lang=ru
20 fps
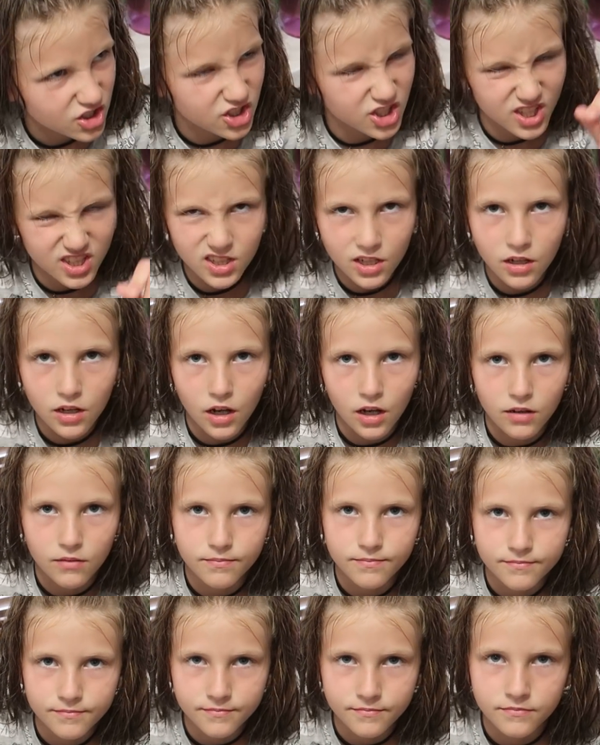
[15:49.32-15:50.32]
сметаны? Чеснока.
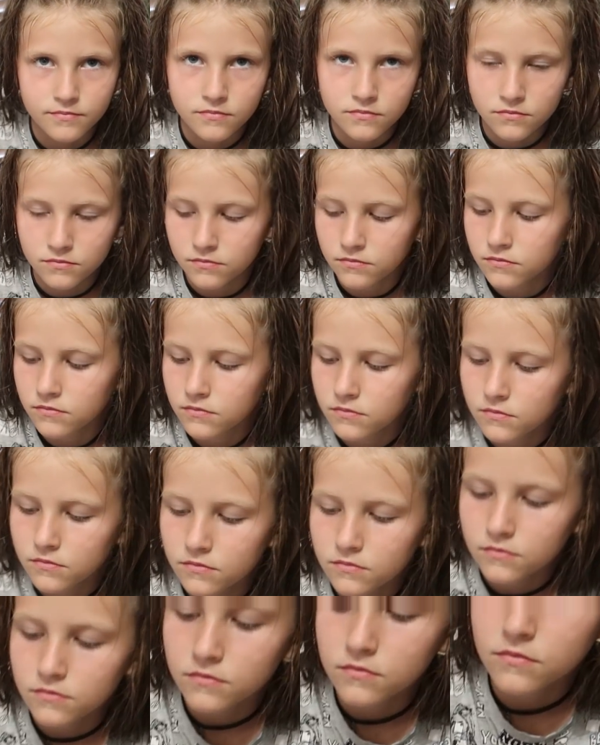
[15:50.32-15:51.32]

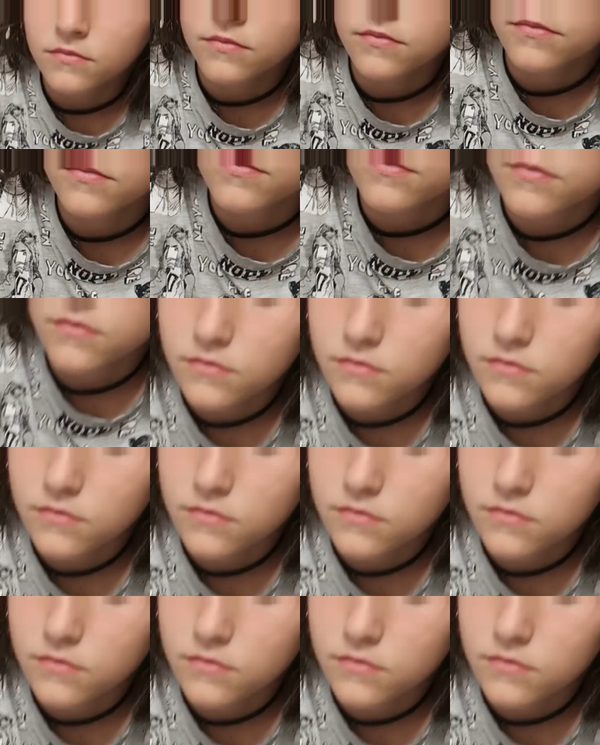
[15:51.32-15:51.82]
А там уже есть